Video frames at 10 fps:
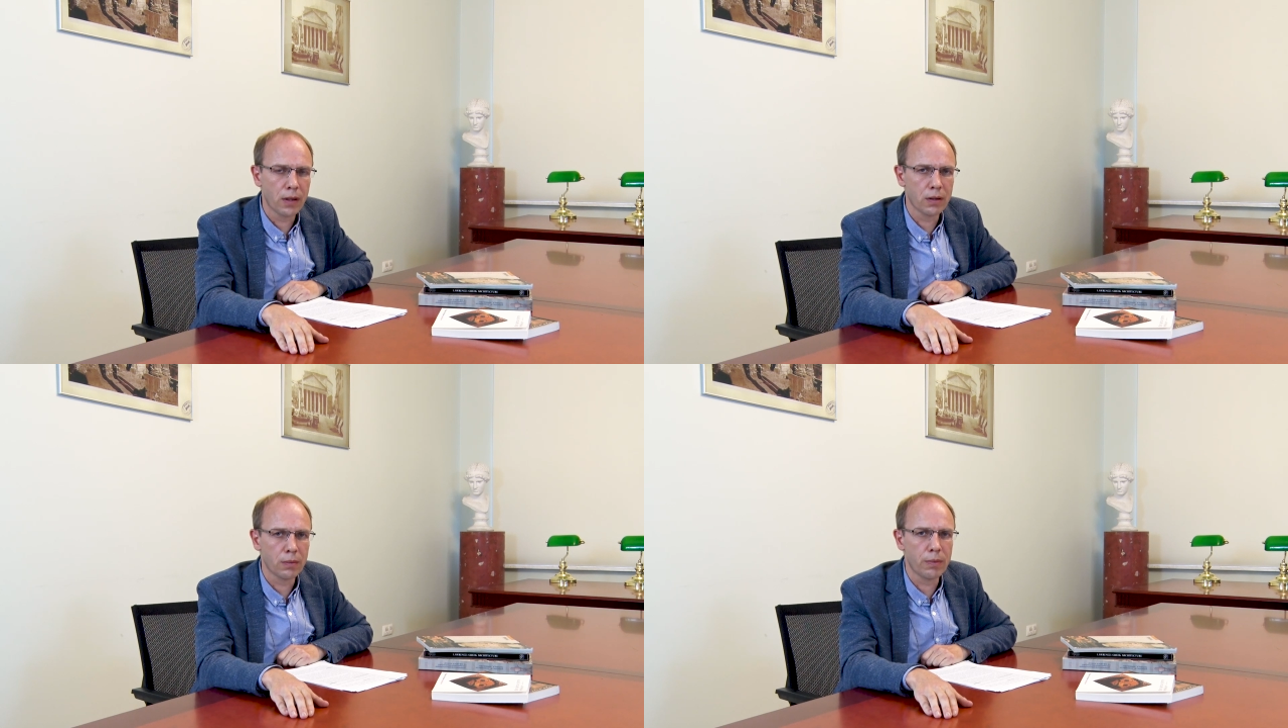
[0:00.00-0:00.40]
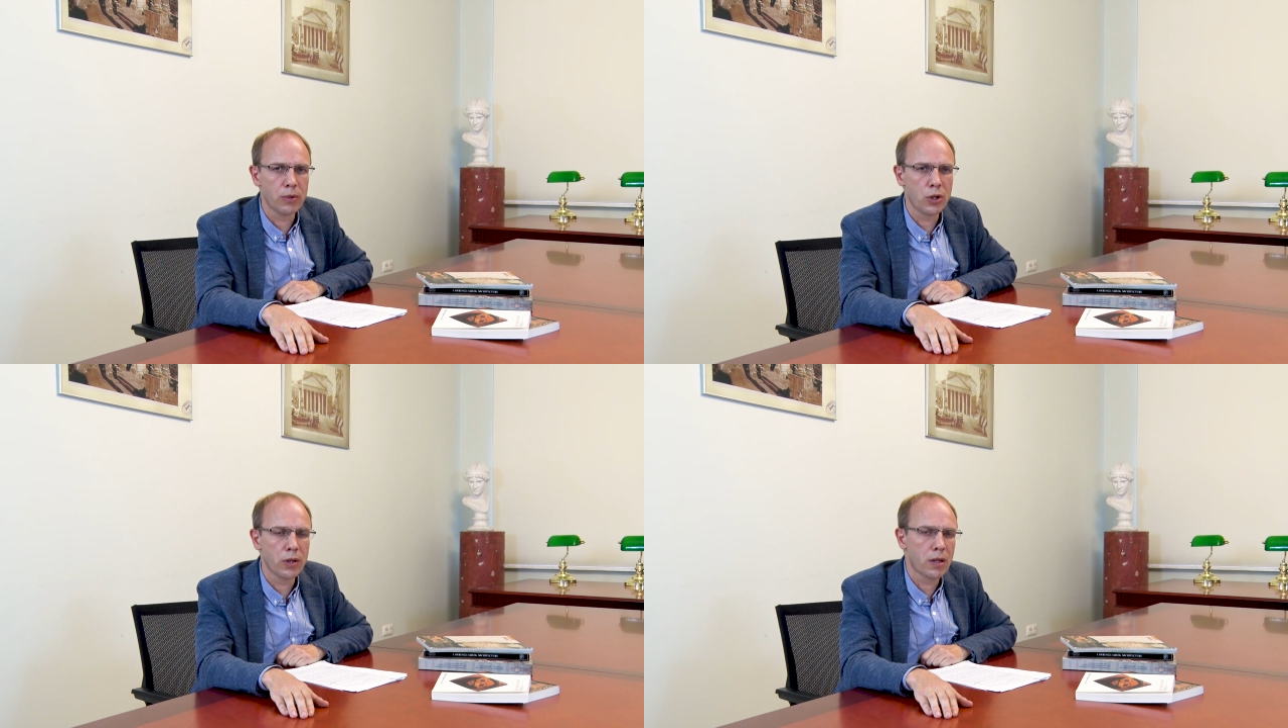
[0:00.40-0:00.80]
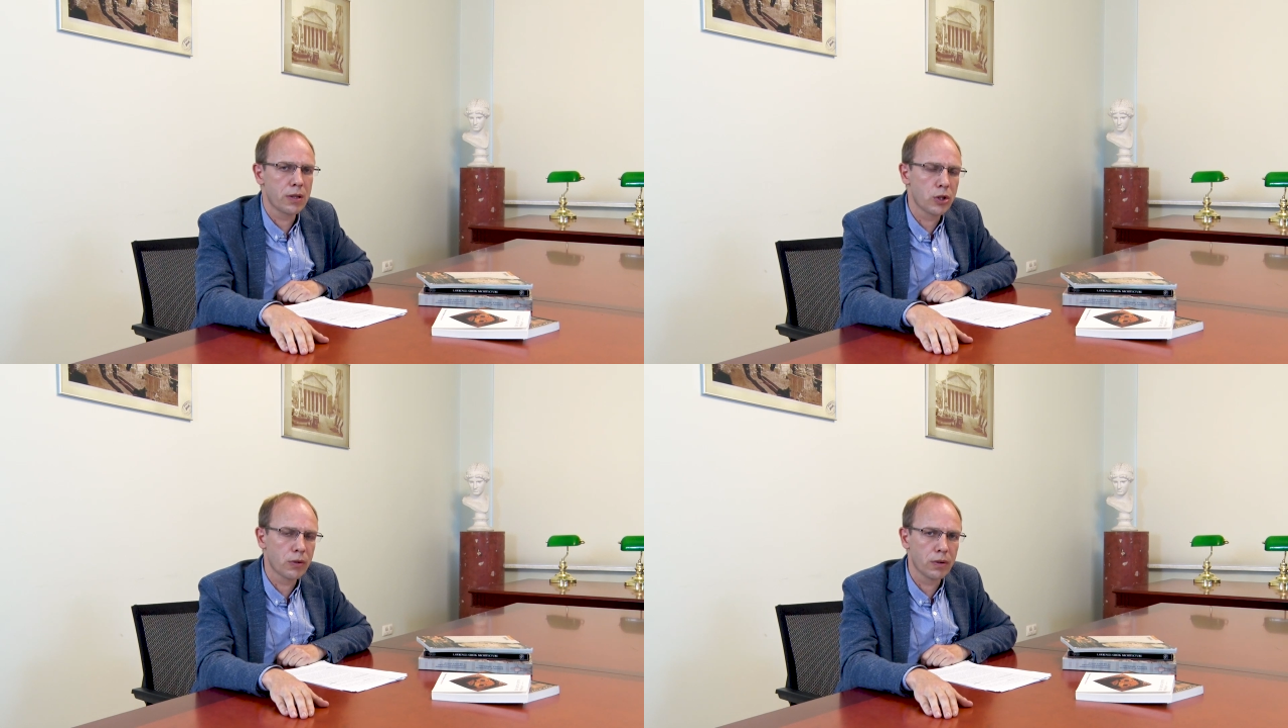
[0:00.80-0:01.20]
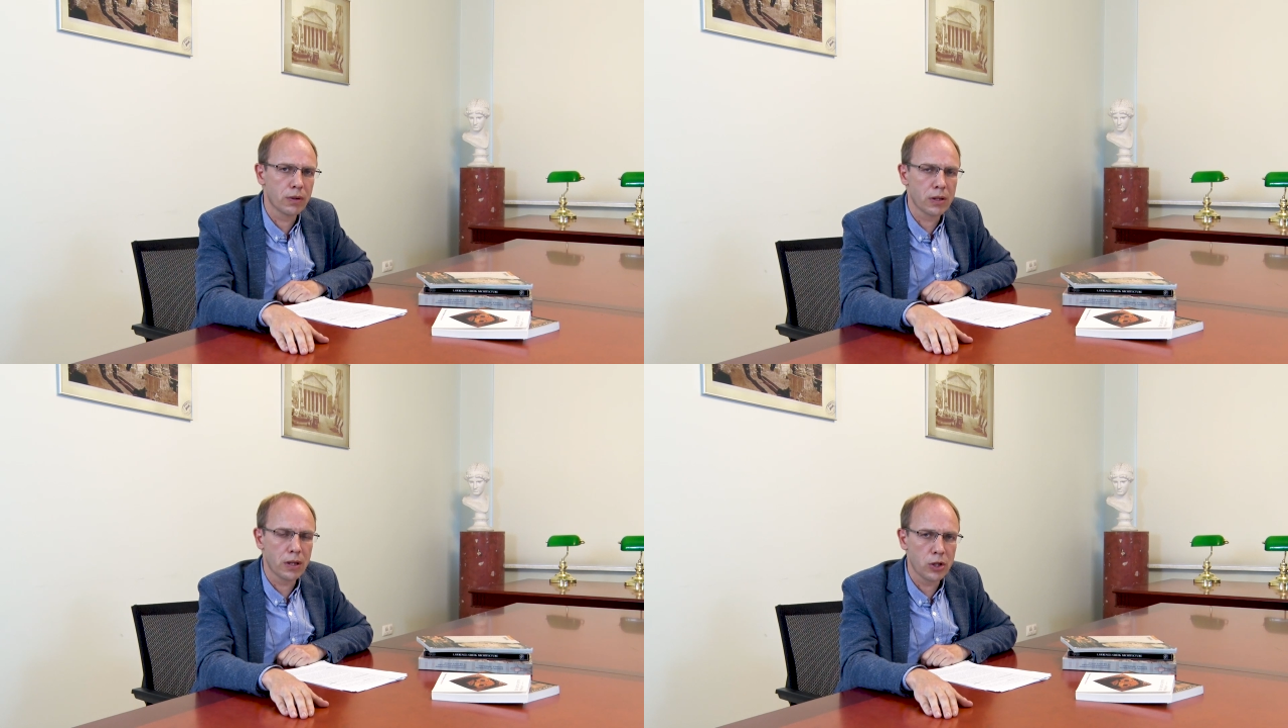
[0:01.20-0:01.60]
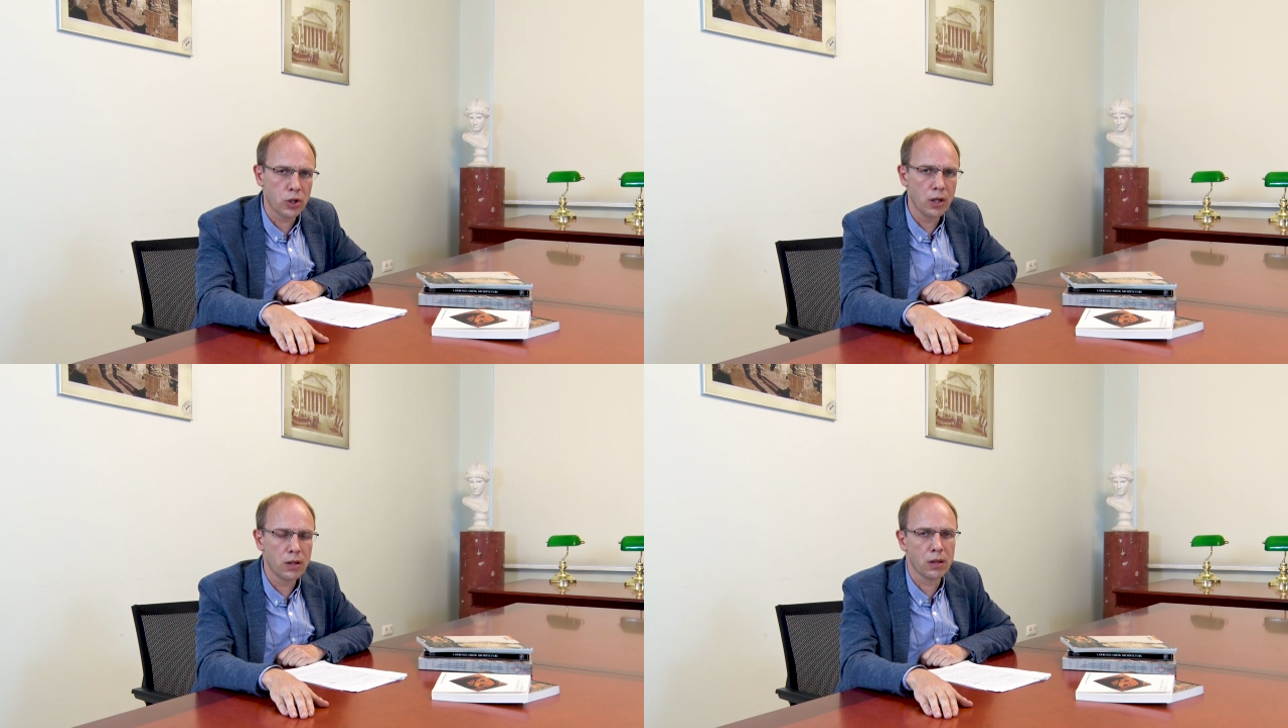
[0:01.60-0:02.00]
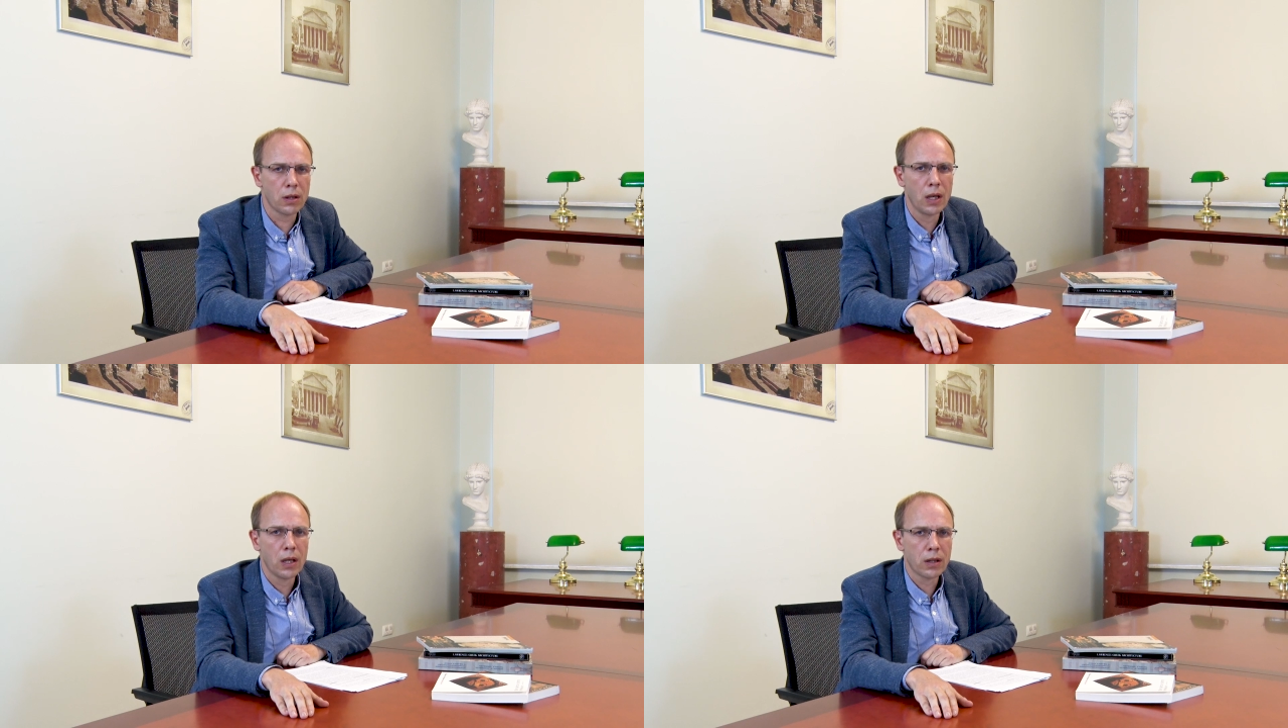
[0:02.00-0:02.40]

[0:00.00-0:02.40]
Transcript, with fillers: э, помещения различного назначения